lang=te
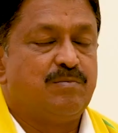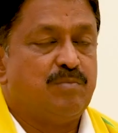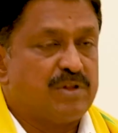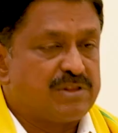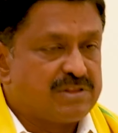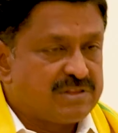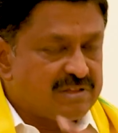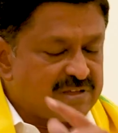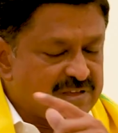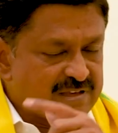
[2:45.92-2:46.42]

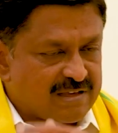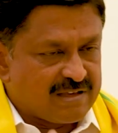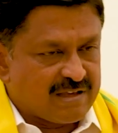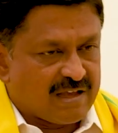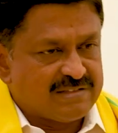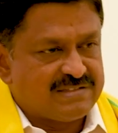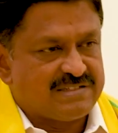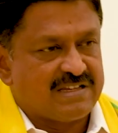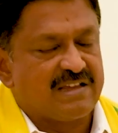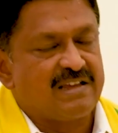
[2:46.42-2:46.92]
మొత్తం ఆ
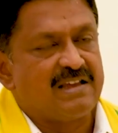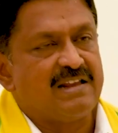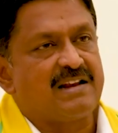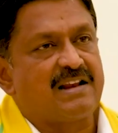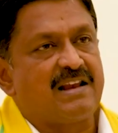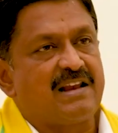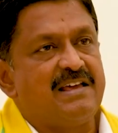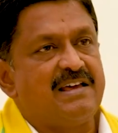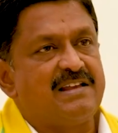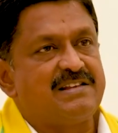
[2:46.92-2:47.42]
జంగిల్
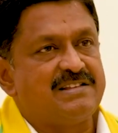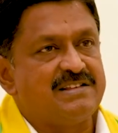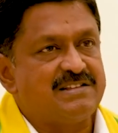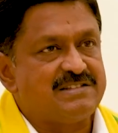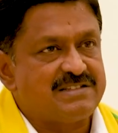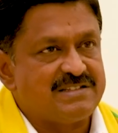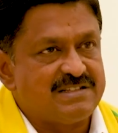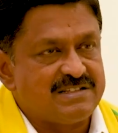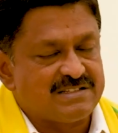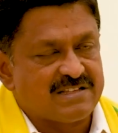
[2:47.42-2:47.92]
క్లియర్
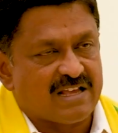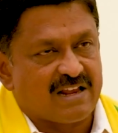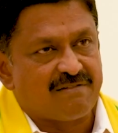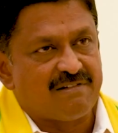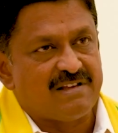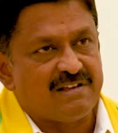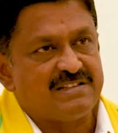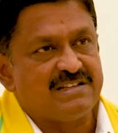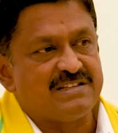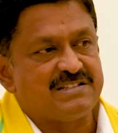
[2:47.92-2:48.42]
చేసి
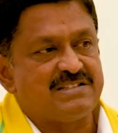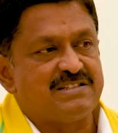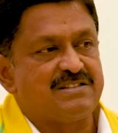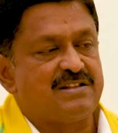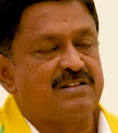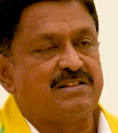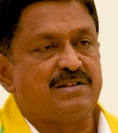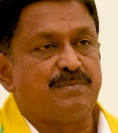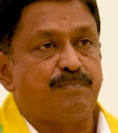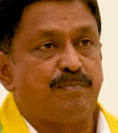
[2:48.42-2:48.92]
సర్వే చేసిన
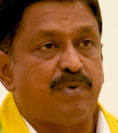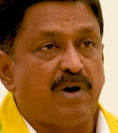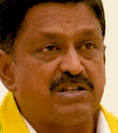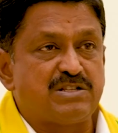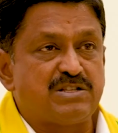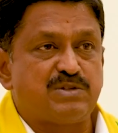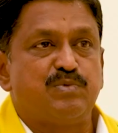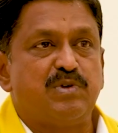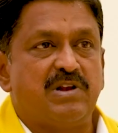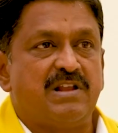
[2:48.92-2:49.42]
తర్వాత
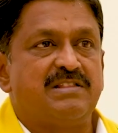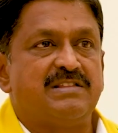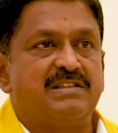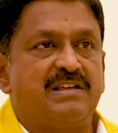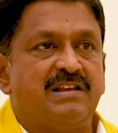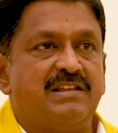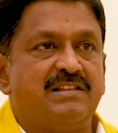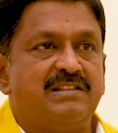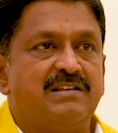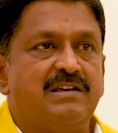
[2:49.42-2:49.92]
పాజిబుల్ అని
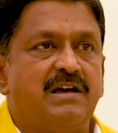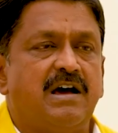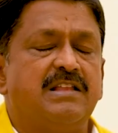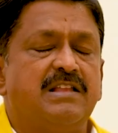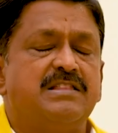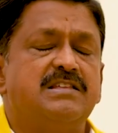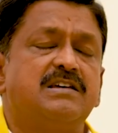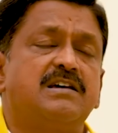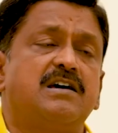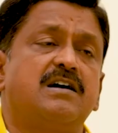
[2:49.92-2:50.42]
తేలింది
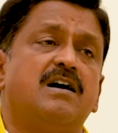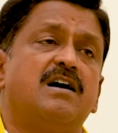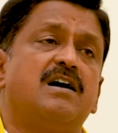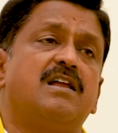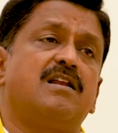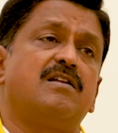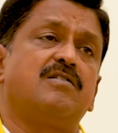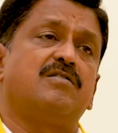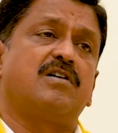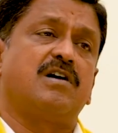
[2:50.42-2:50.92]

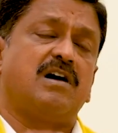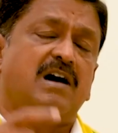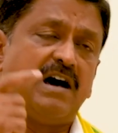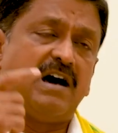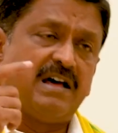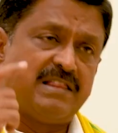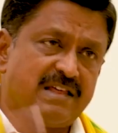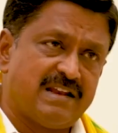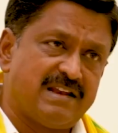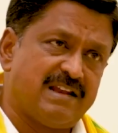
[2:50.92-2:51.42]
అధికారులు
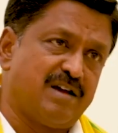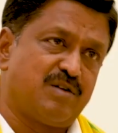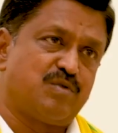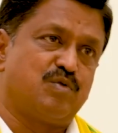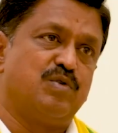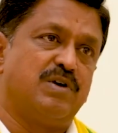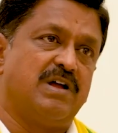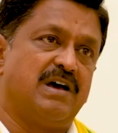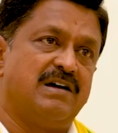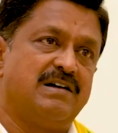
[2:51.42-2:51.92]
కాదన్నా
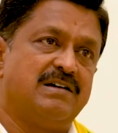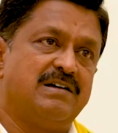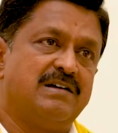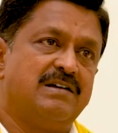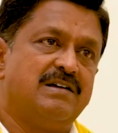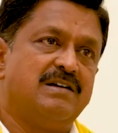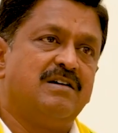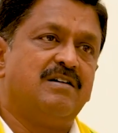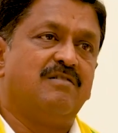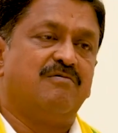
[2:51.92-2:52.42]
కూడా
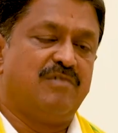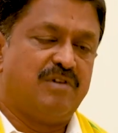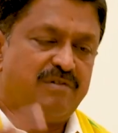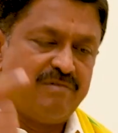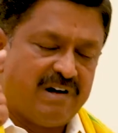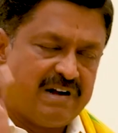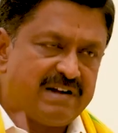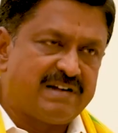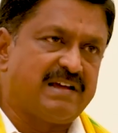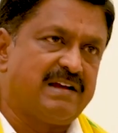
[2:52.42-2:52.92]
వి
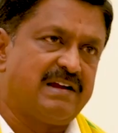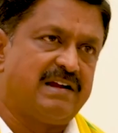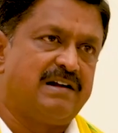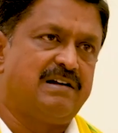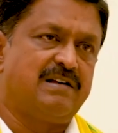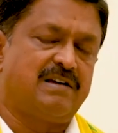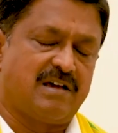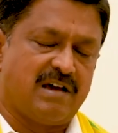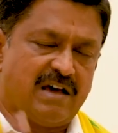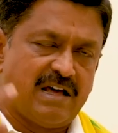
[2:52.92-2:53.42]
వెంట హెడ్
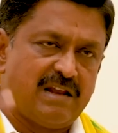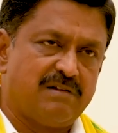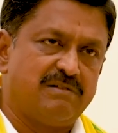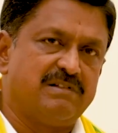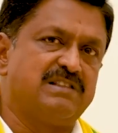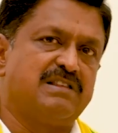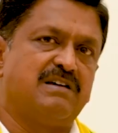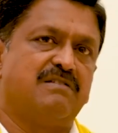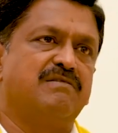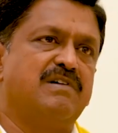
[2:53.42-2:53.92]

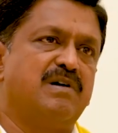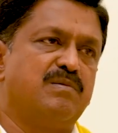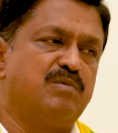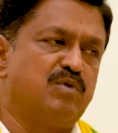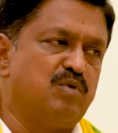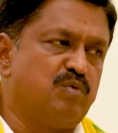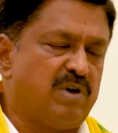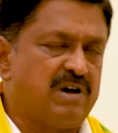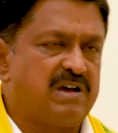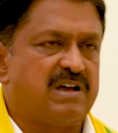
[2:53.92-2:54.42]
కాలవంతవ్యము
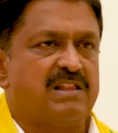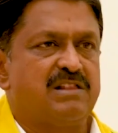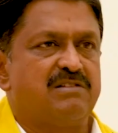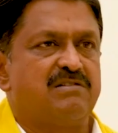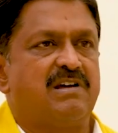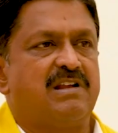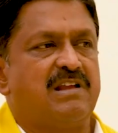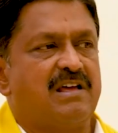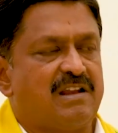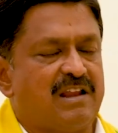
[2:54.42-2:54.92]
వంకల
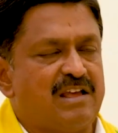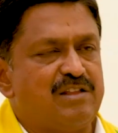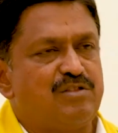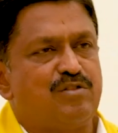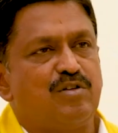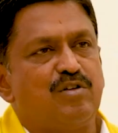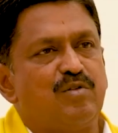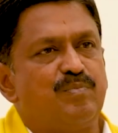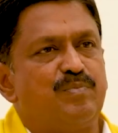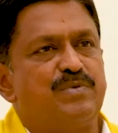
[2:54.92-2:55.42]
ద్వారా
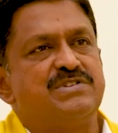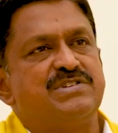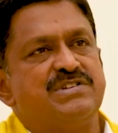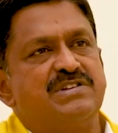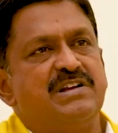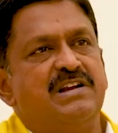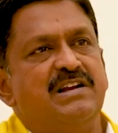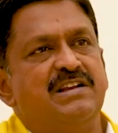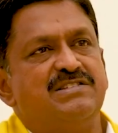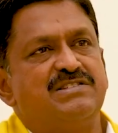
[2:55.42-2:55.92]
రైతులు నొప్పించి
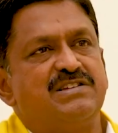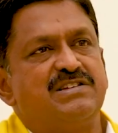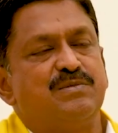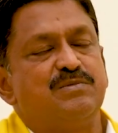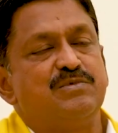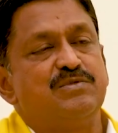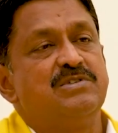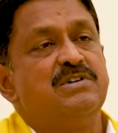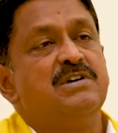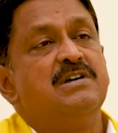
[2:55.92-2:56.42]
నీళ్ళు ఇచ్చాము